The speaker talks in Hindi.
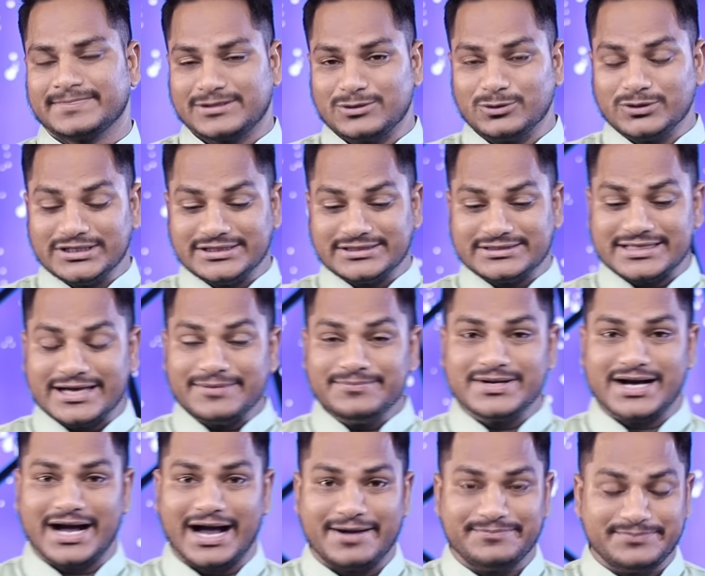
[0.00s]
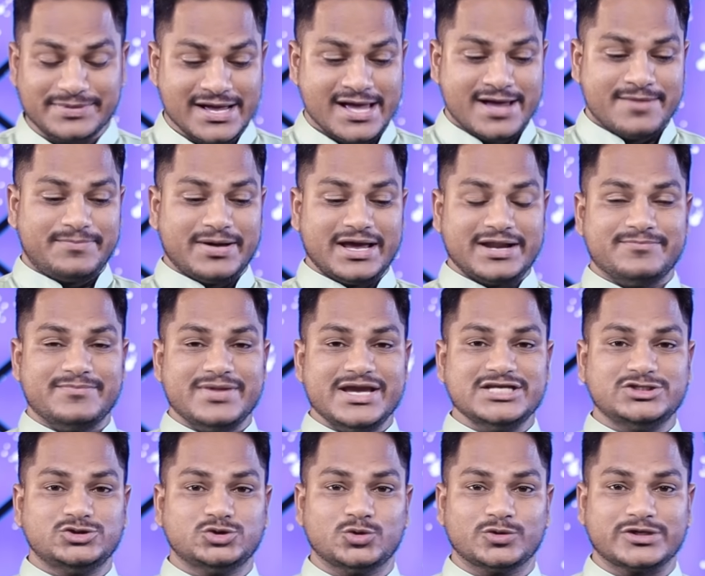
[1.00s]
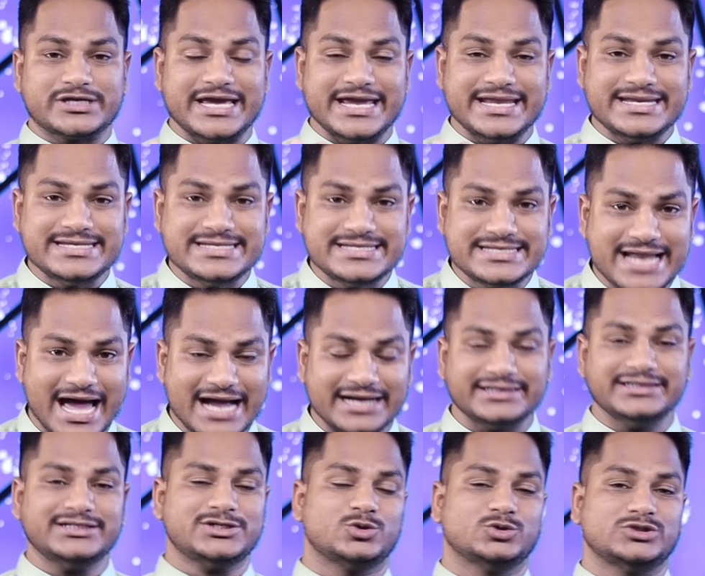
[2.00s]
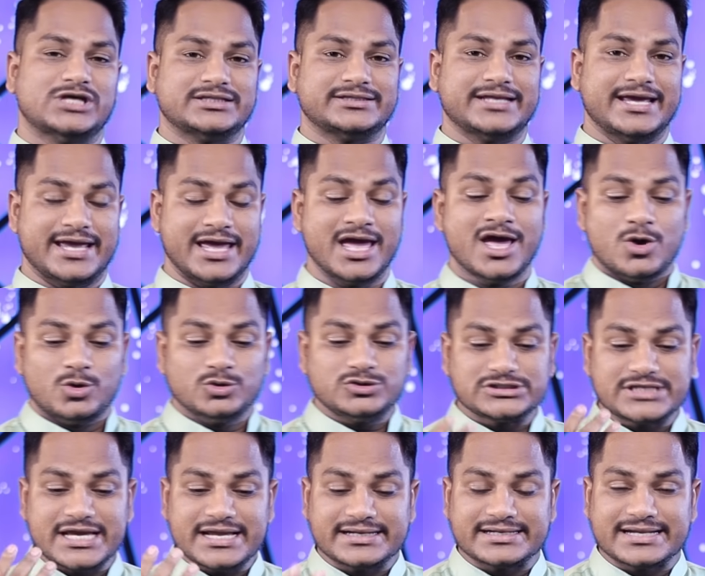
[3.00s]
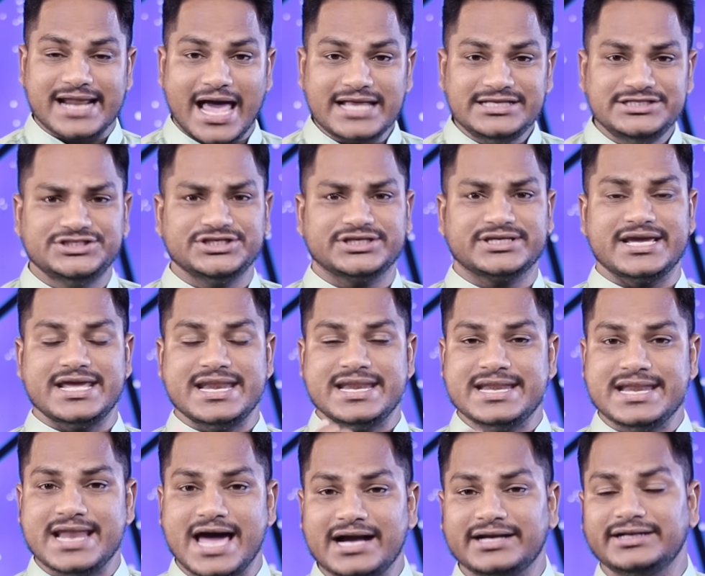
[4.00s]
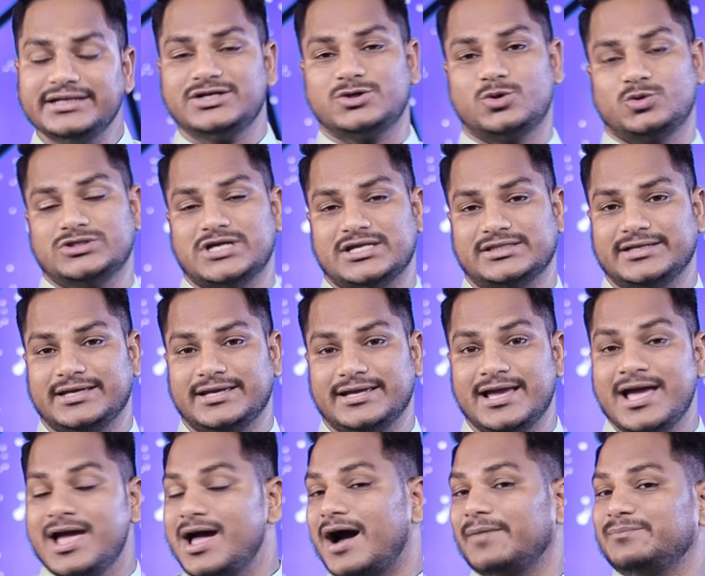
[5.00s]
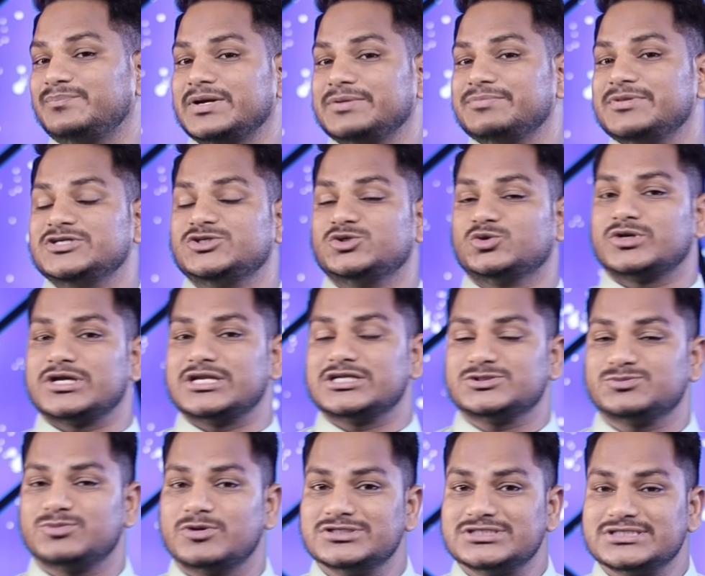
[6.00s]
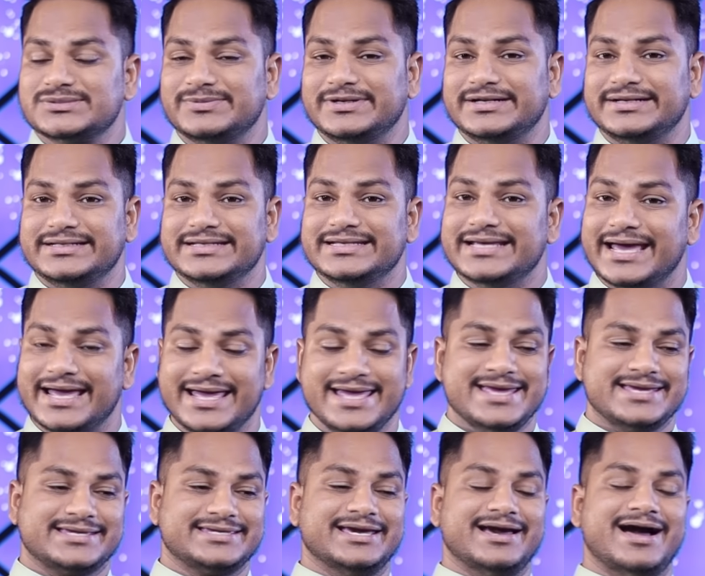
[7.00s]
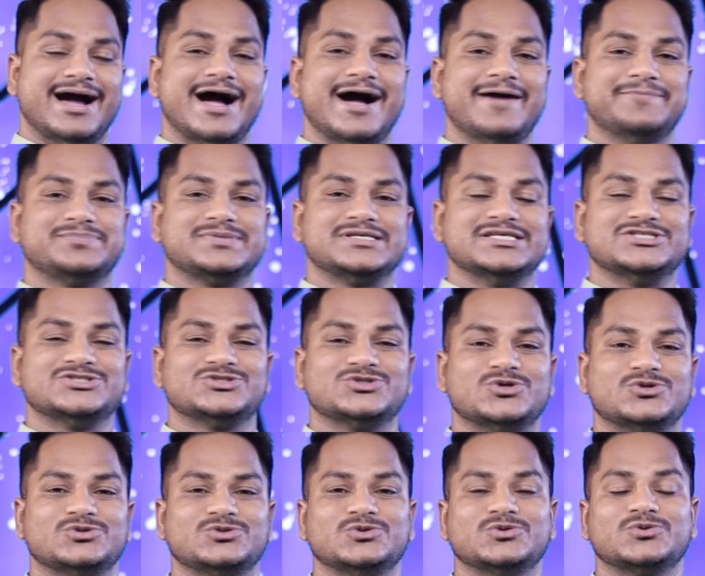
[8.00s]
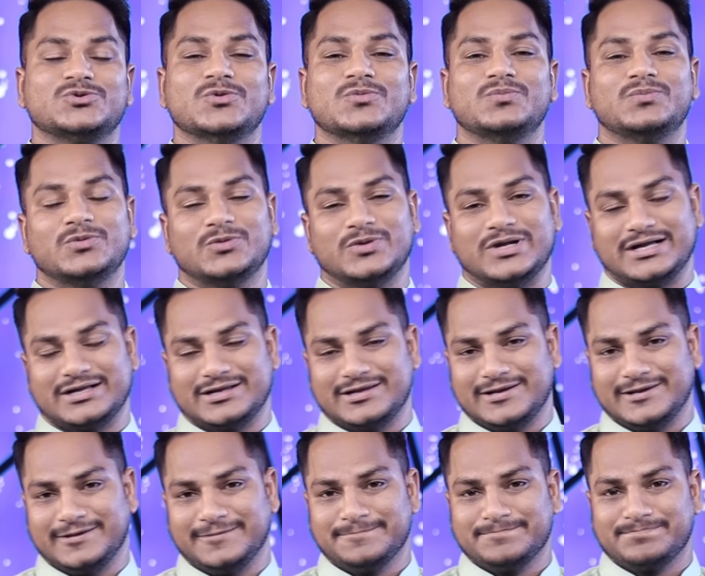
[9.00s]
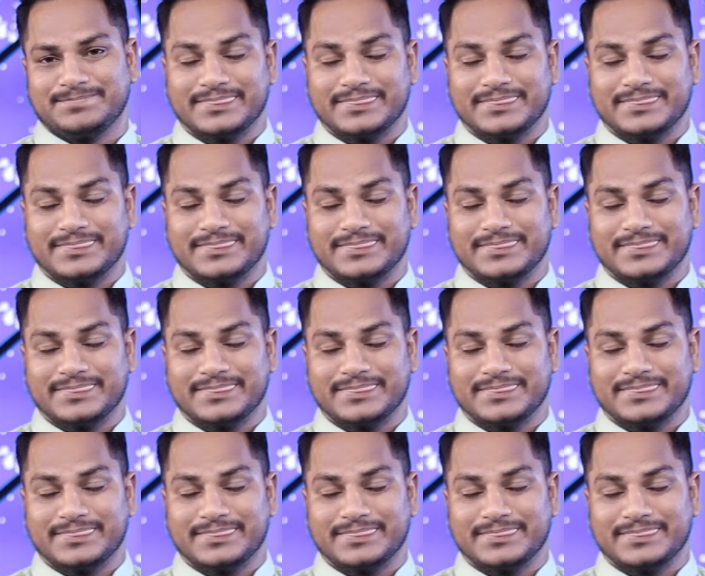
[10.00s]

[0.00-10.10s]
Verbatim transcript: क्योंकि तब आप परमेश्वर के नागरिक हो जाते हैं उसके राज्य के नागरिक हो जाते हैं अब परमेश्वर की रिस्पॉन्सिबिलिटी है कि आपकी जरूरतों को पूरा करे